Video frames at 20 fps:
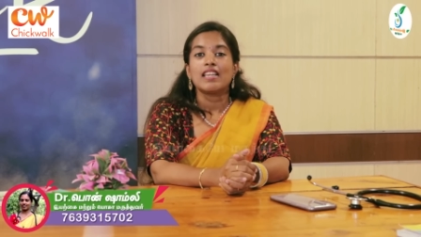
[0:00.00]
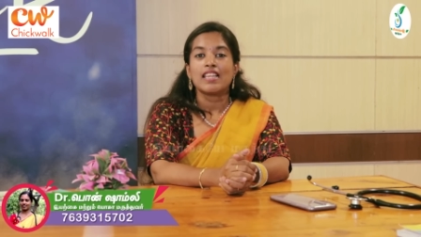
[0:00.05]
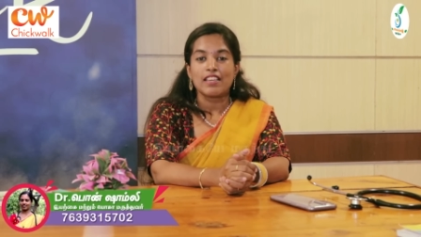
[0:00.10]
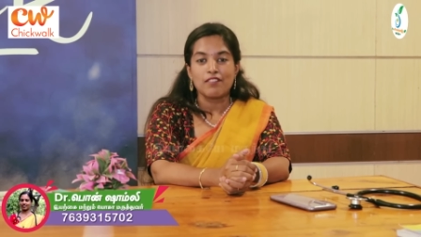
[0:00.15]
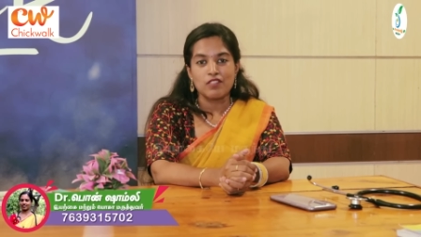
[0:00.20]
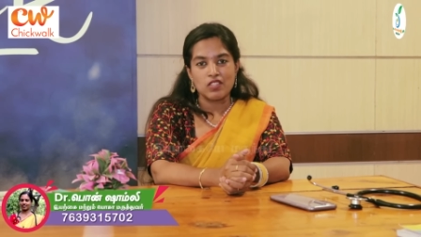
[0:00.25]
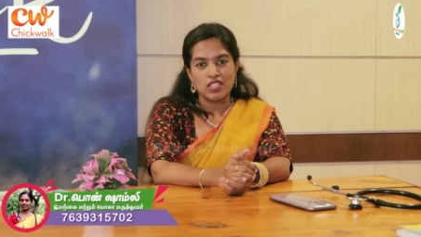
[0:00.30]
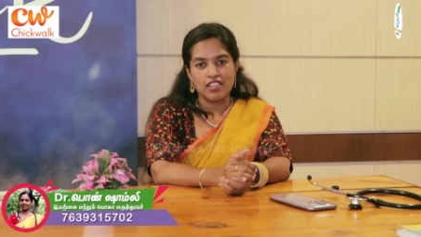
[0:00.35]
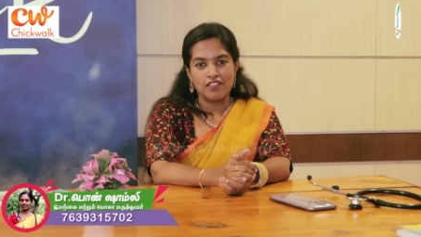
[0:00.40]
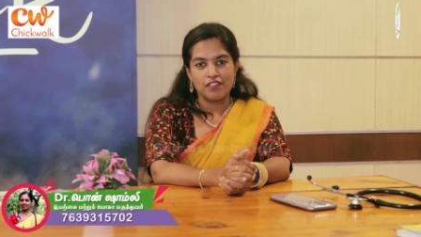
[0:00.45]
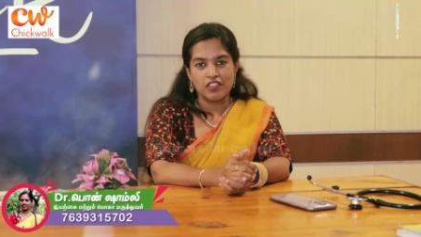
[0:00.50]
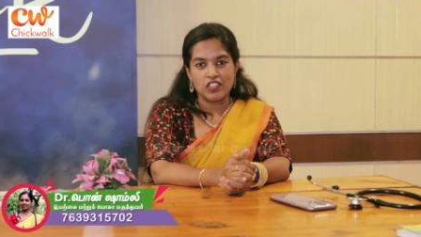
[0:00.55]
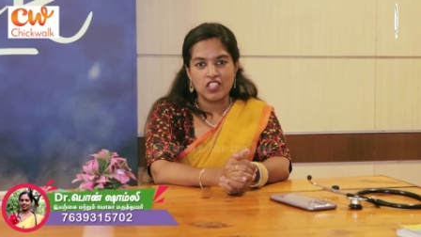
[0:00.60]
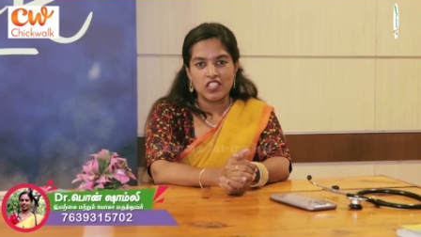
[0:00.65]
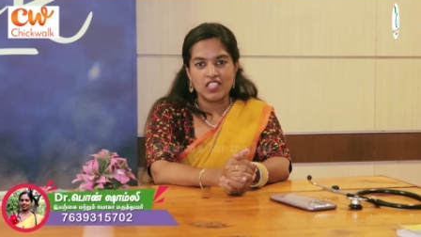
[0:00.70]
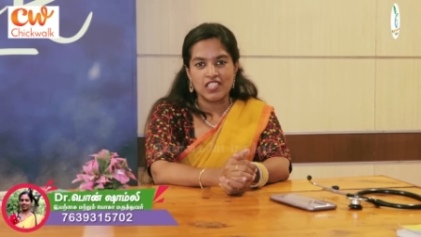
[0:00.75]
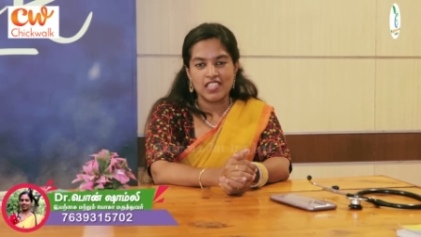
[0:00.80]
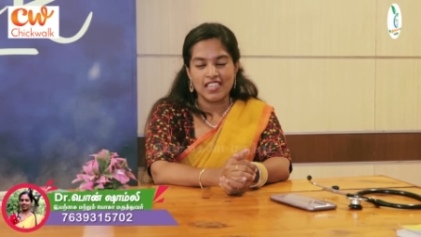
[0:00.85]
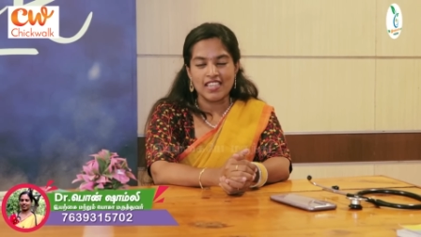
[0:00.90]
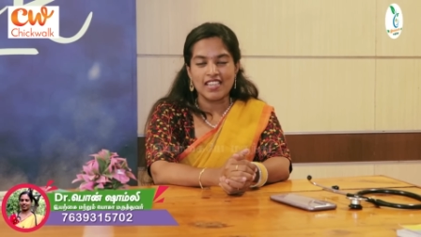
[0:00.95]
லைஃப் ஸ்டைல்
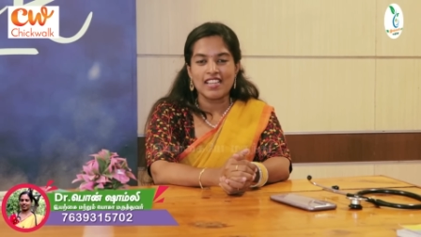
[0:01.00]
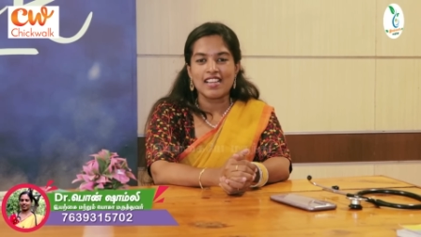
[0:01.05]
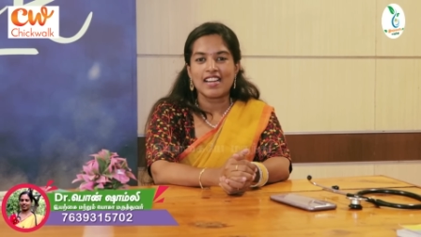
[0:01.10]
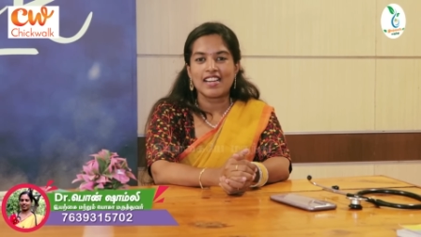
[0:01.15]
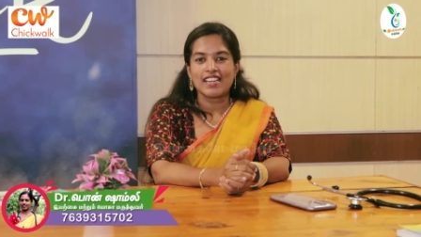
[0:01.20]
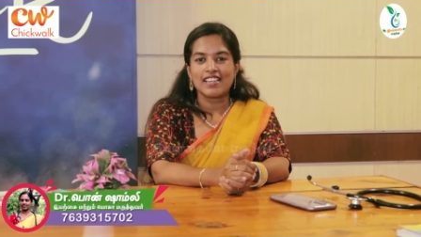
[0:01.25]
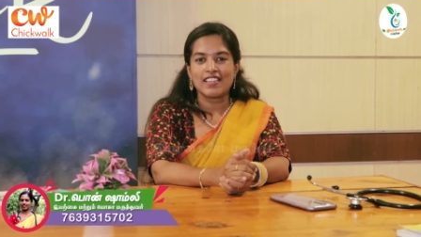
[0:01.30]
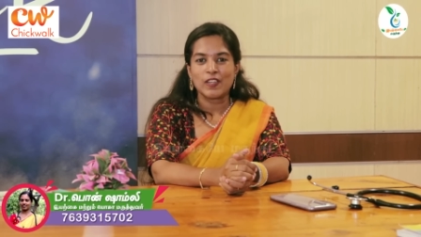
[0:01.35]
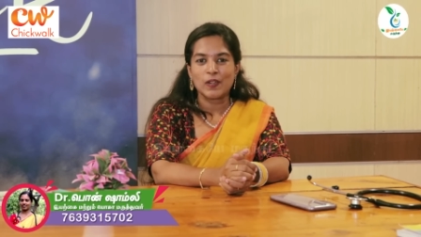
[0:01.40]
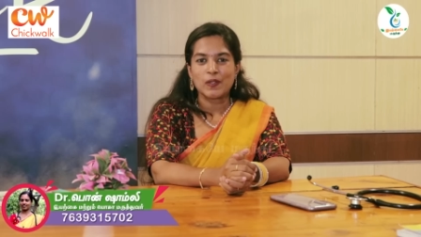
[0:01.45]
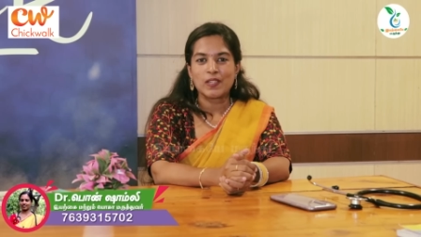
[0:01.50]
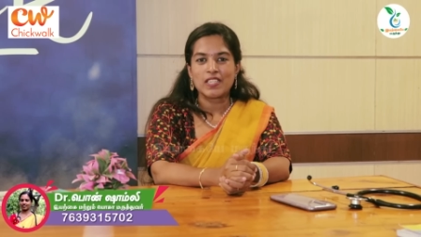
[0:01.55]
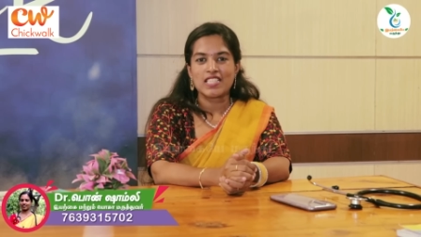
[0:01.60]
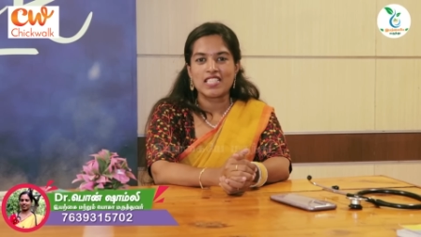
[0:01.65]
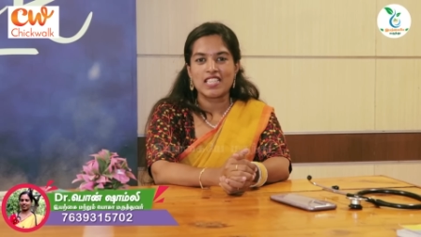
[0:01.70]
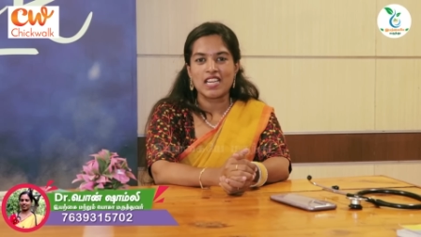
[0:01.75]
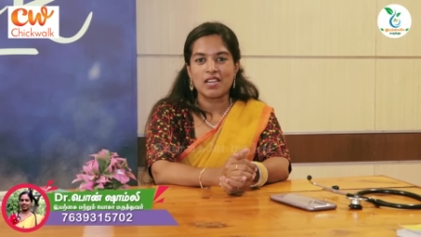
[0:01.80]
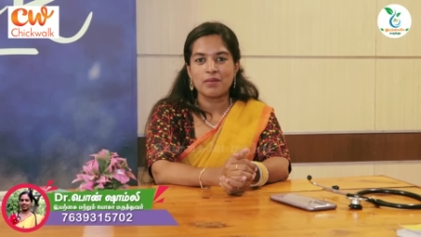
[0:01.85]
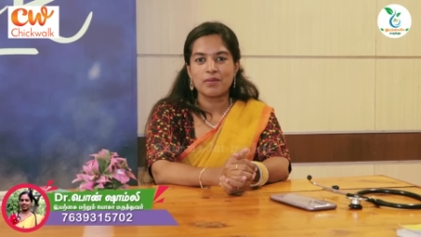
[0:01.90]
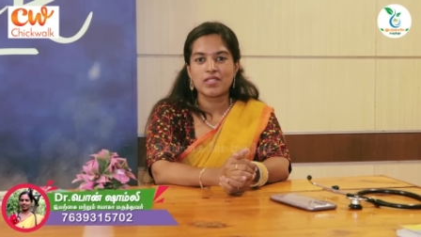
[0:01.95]
ஃபிசிஷியன் அட் டாக்டர்
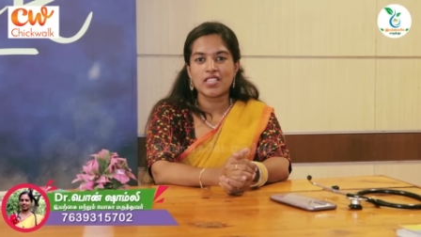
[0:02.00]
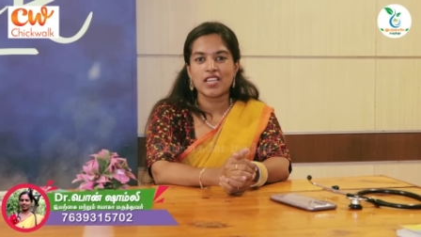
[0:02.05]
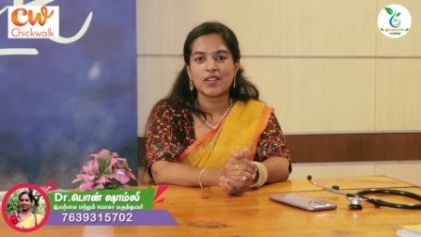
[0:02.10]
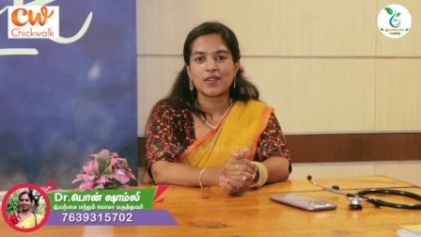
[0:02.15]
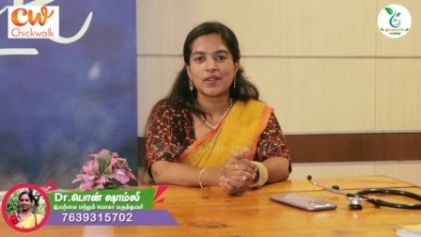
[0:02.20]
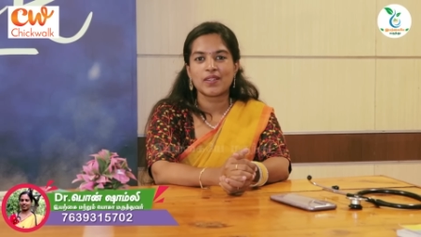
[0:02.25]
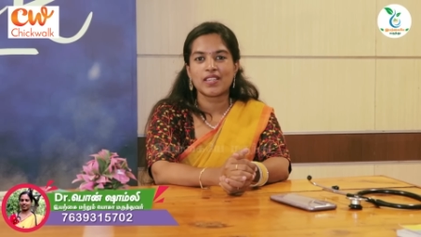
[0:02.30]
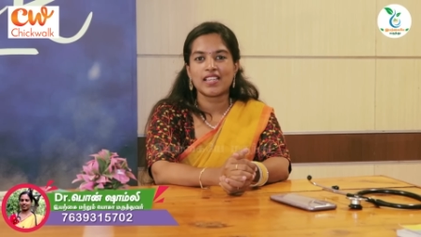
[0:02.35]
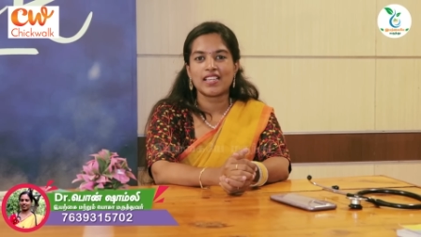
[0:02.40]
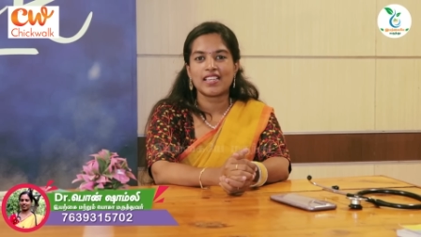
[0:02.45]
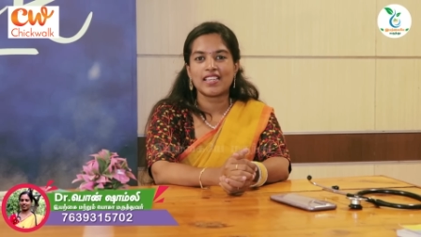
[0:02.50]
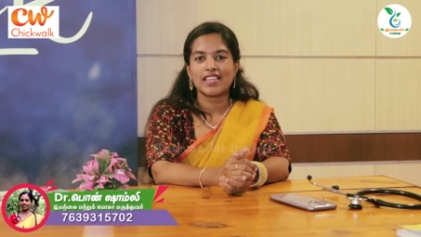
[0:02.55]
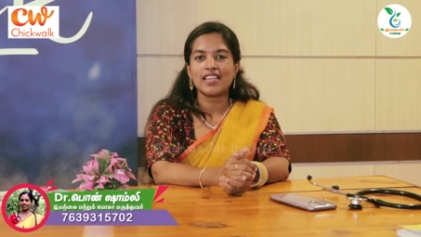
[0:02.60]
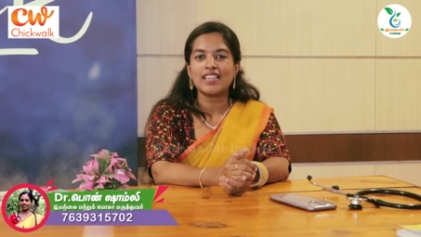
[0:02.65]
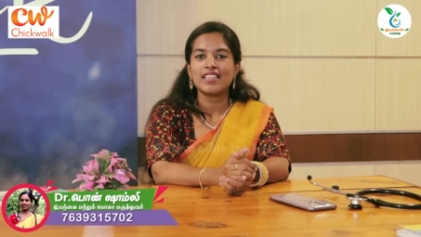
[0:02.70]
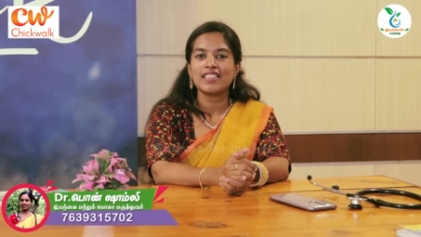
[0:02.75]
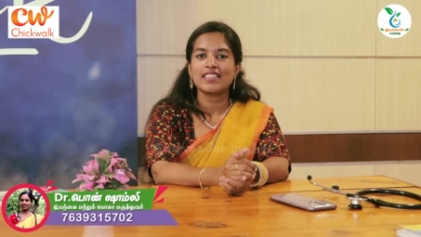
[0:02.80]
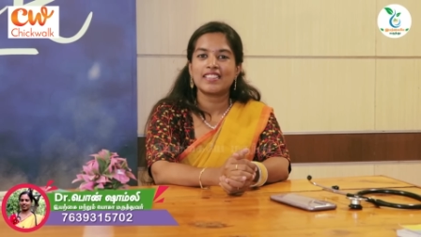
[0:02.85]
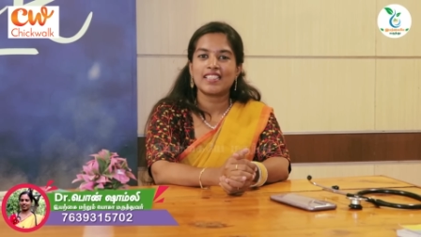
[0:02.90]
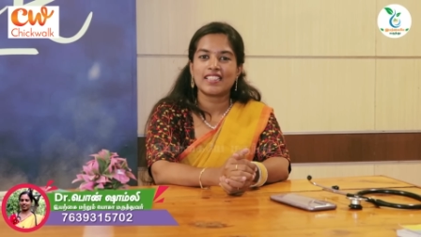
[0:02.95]
ஷாம்ஸ் ஆரோக்கியாலயா
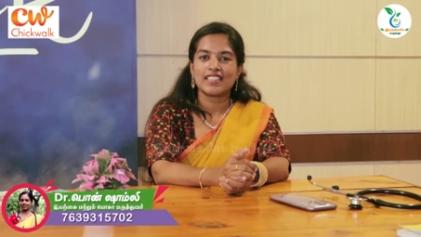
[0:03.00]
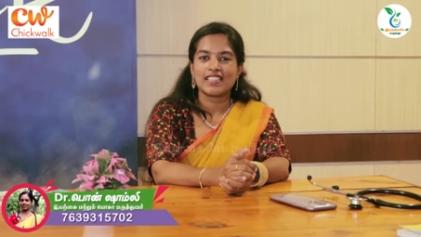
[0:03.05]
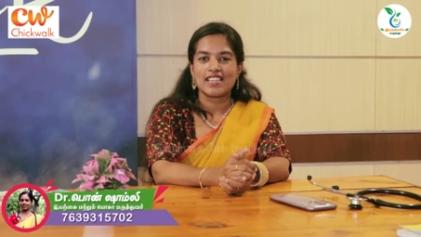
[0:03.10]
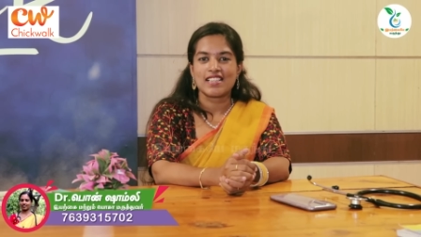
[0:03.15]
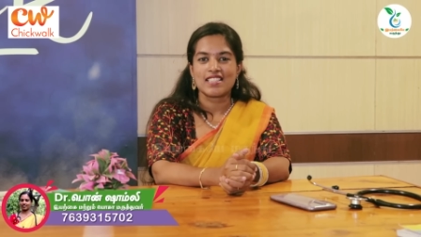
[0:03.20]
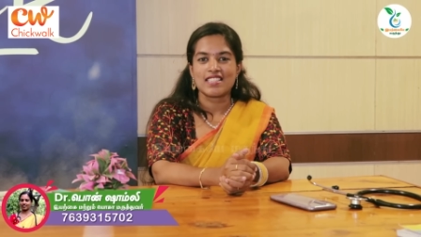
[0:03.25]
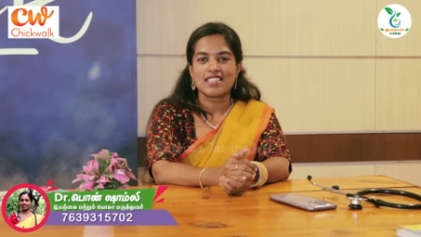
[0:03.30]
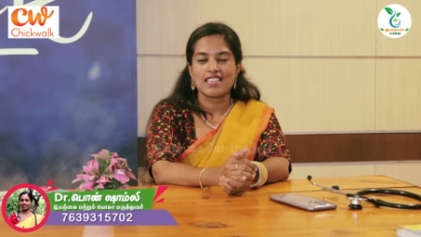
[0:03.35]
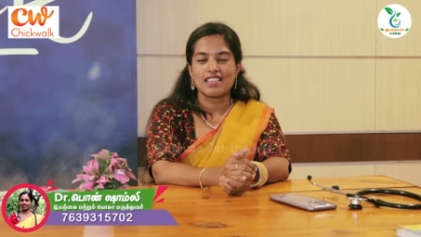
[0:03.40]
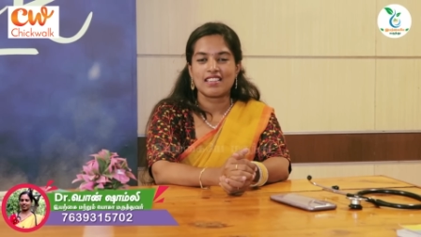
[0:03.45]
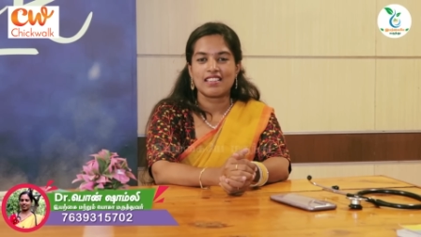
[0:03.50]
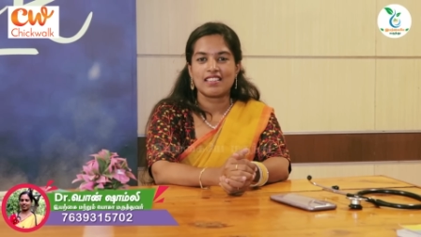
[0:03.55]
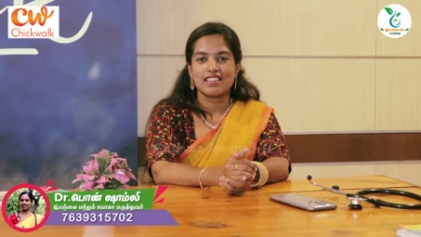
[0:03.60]
தென்காசி